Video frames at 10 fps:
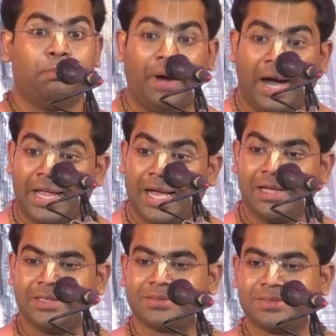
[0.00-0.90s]
মায়া
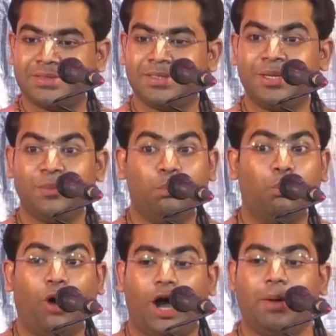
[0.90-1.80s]

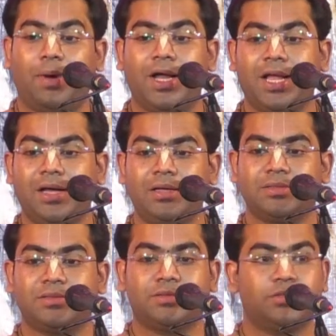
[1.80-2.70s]
মহামায়া
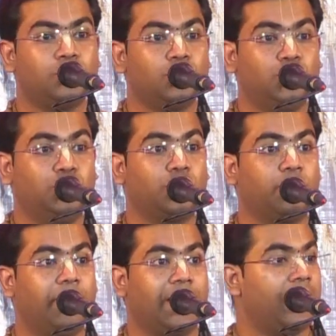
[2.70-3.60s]

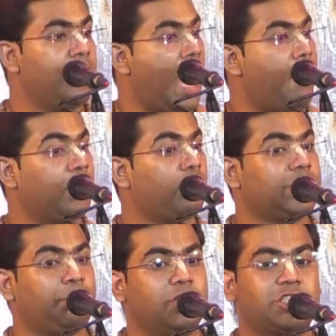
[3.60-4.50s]
যোগমায়া আমার
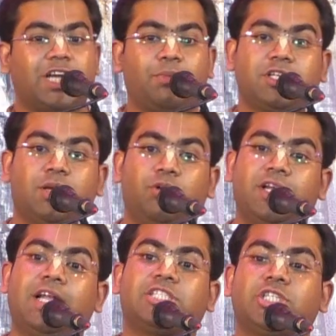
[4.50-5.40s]
কথা পরিষ্কার
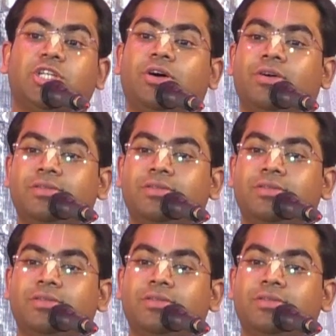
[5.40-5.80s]
বোঝা যাচ্ছে তো